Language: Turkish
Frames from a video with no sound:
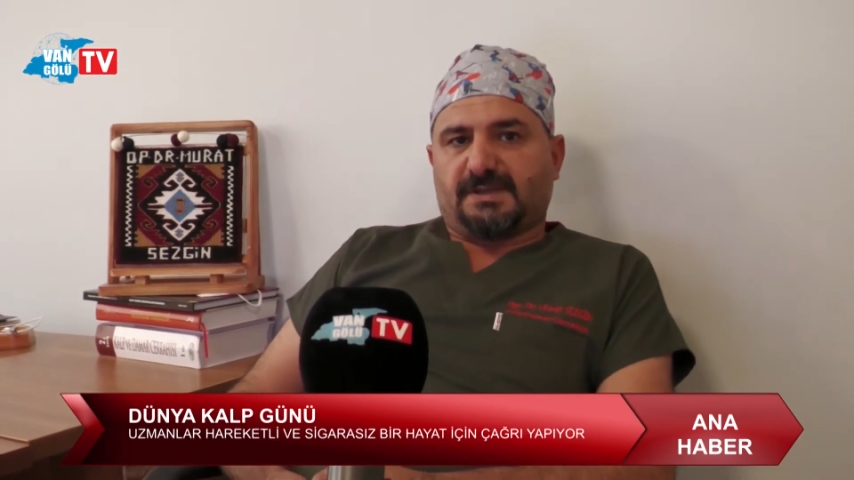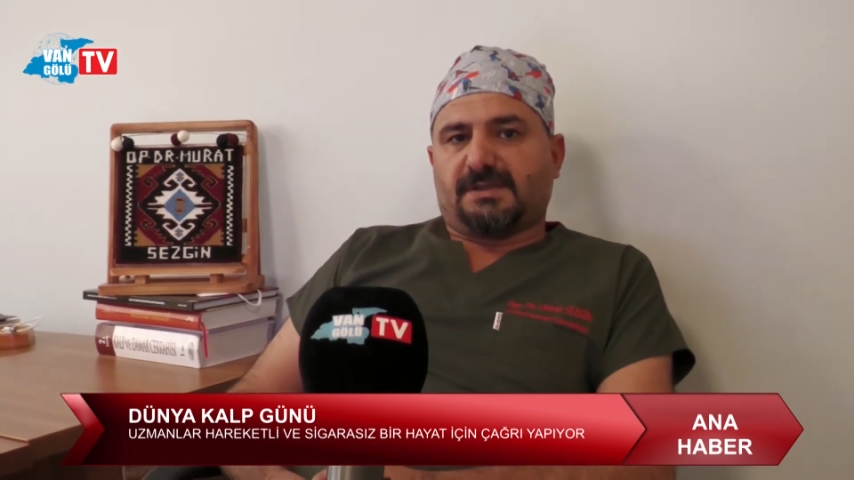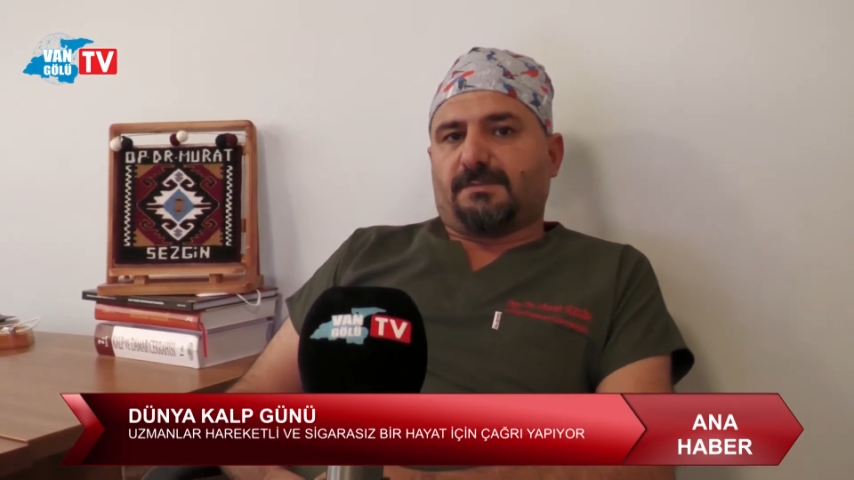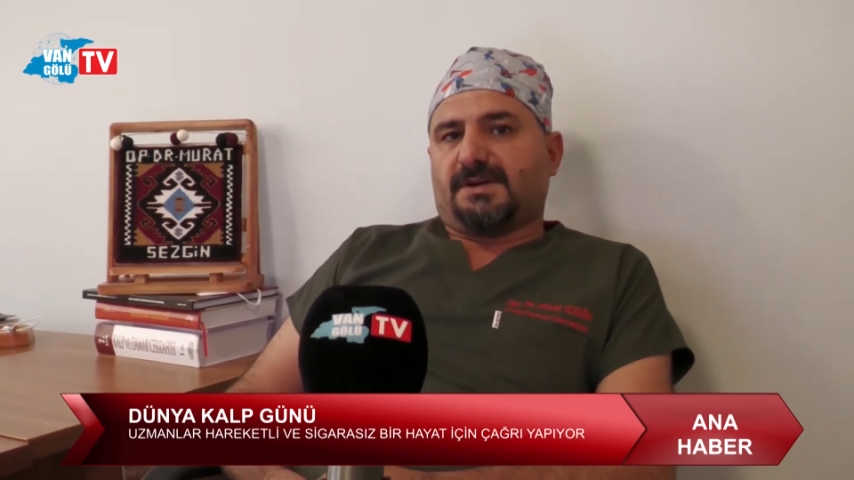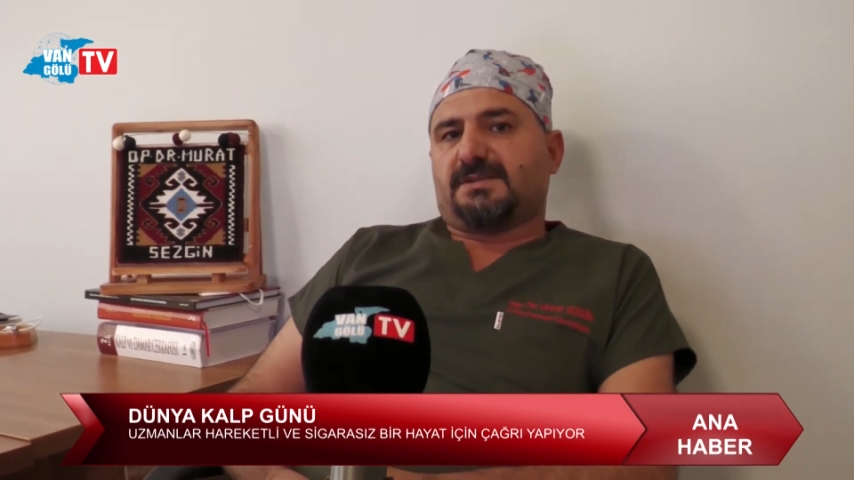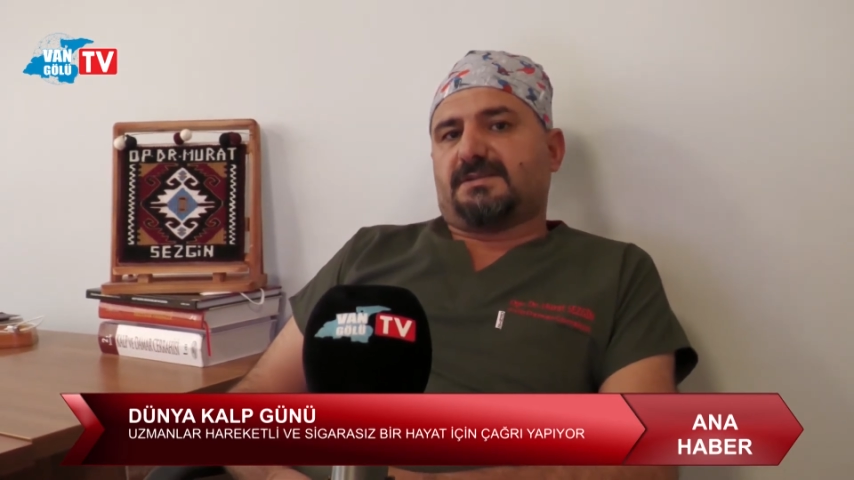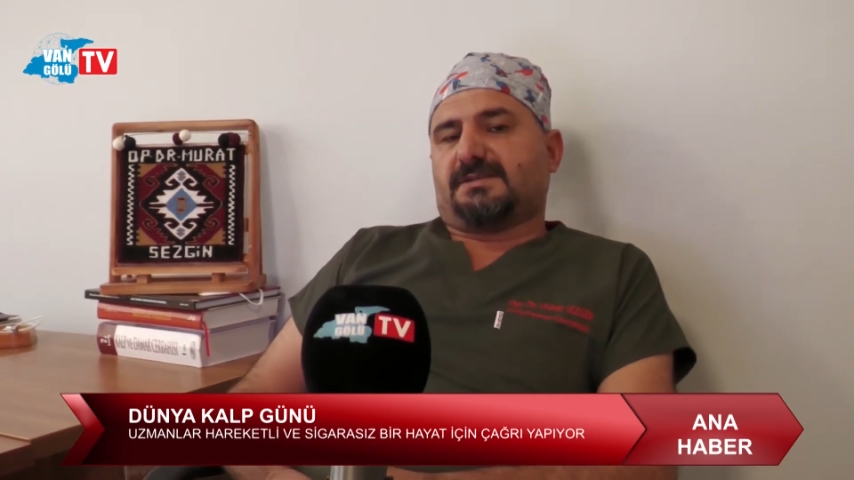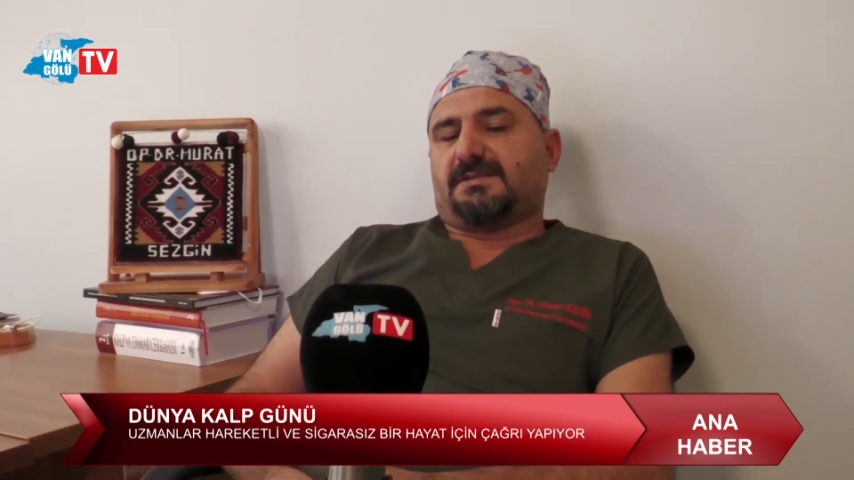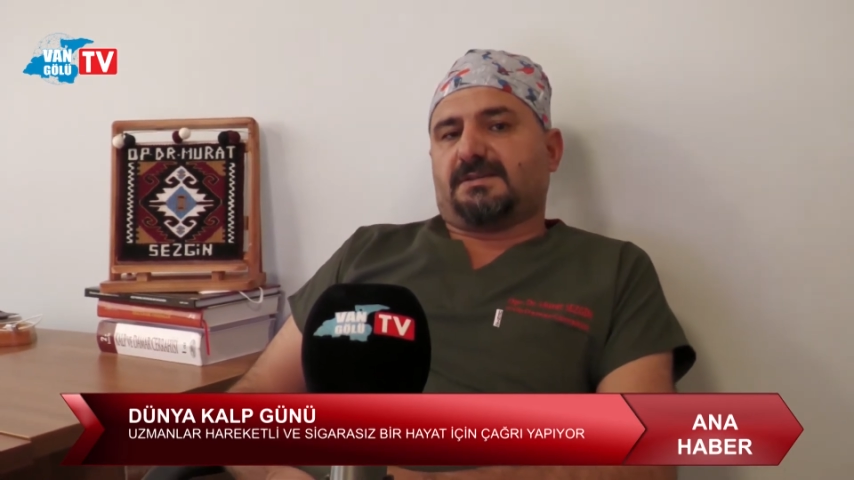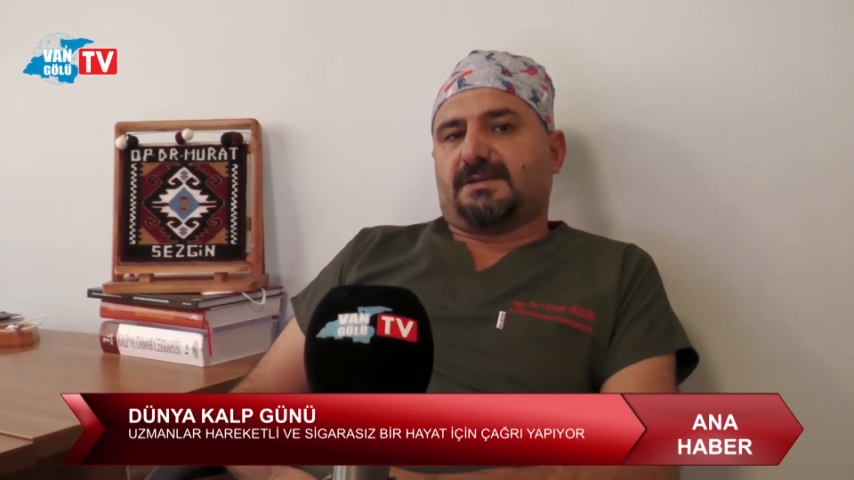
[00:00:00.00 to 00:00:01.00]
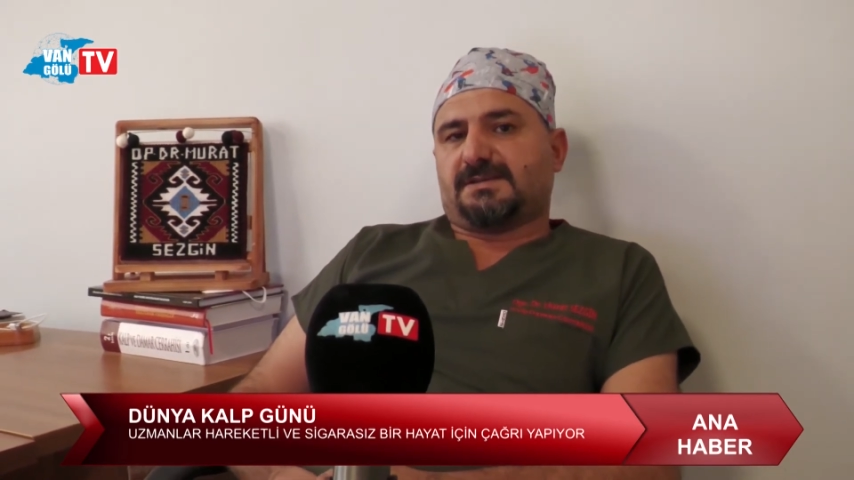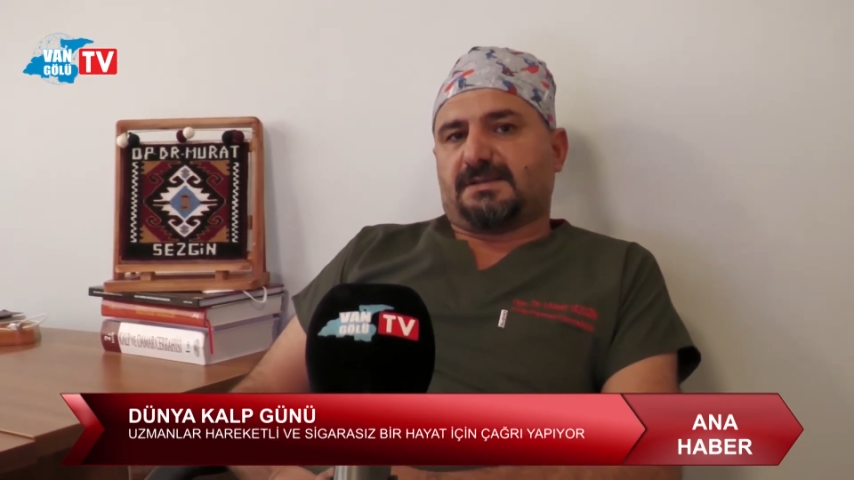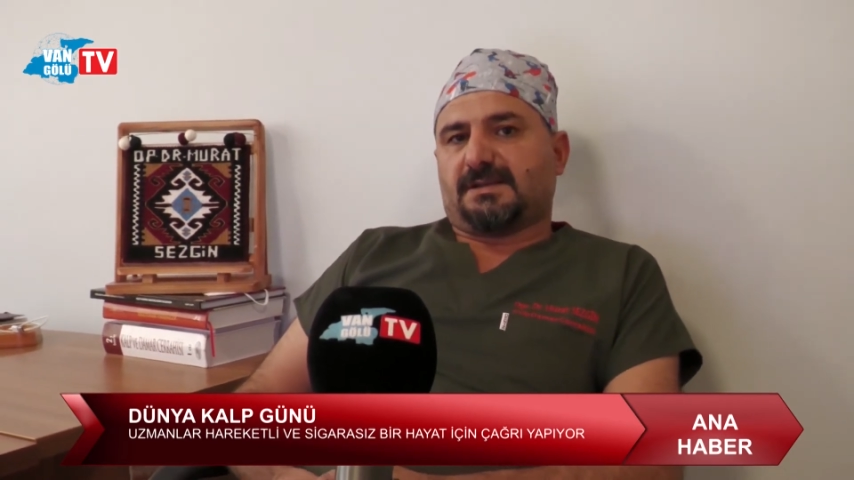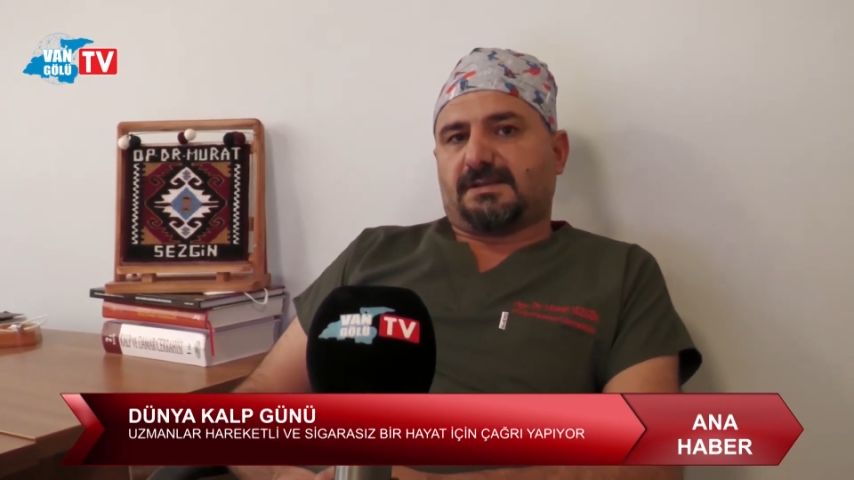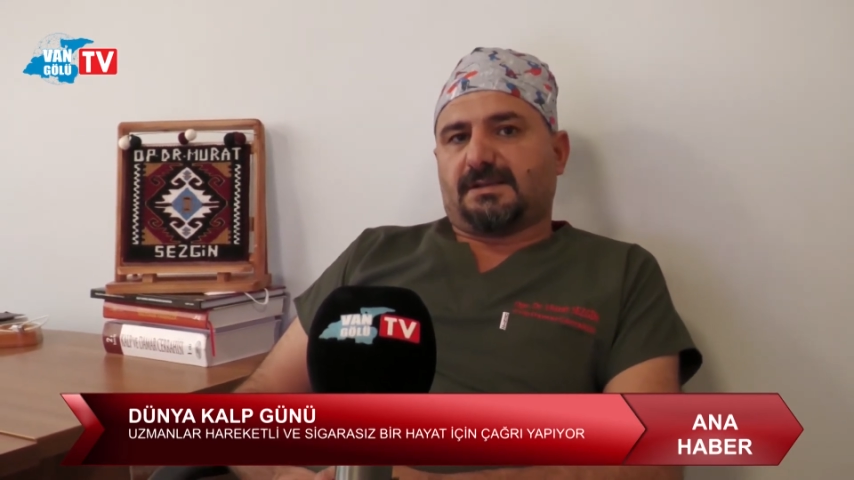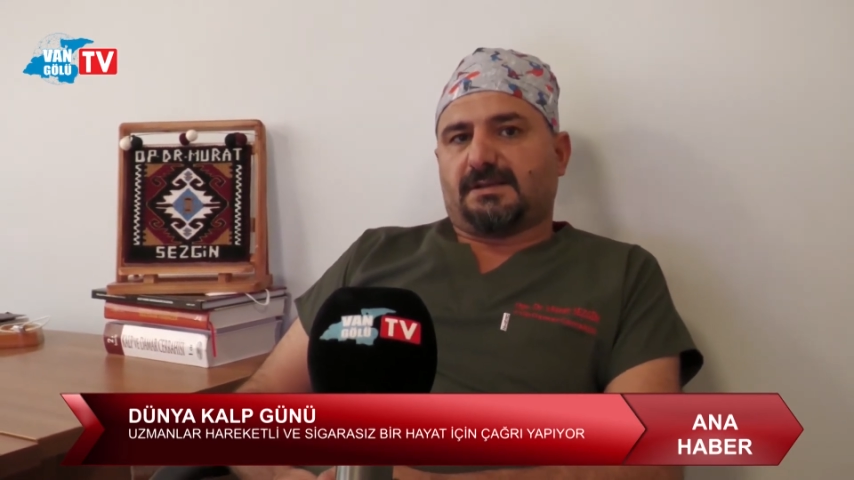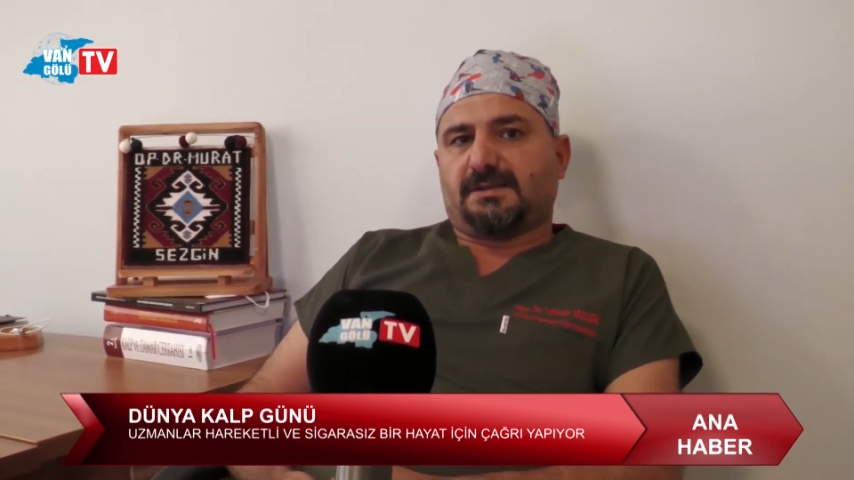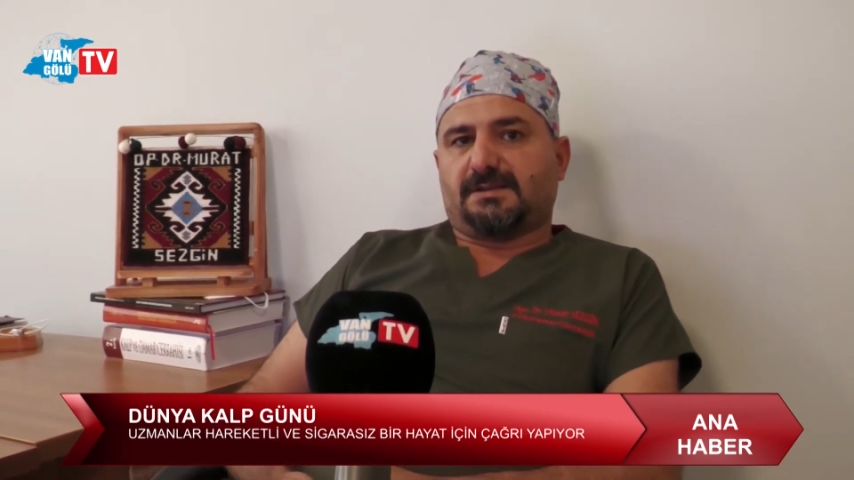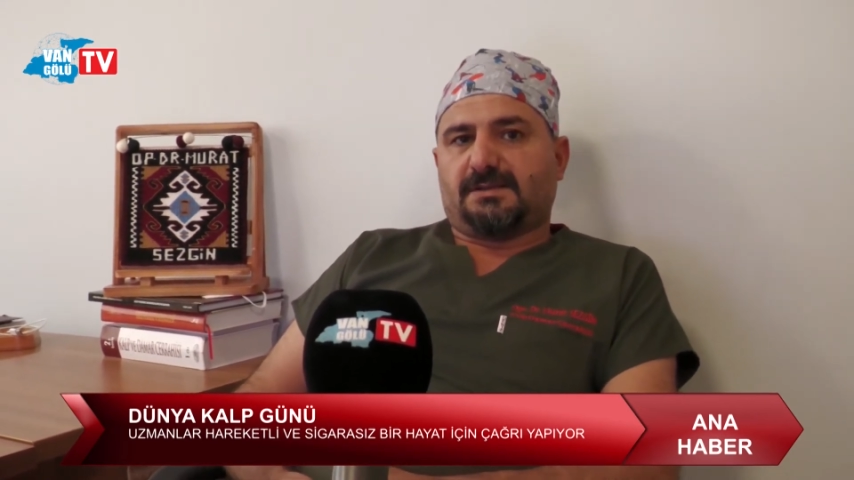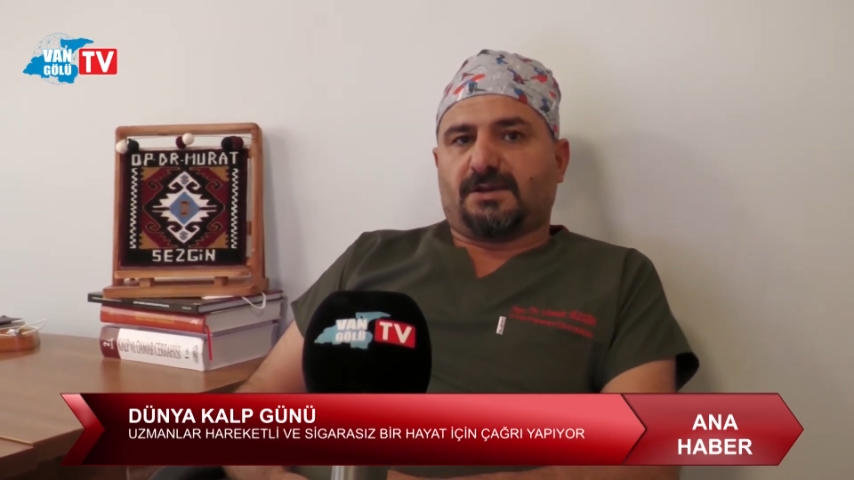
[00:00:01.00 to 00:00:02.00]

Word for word: ve damar e, hastalıklarını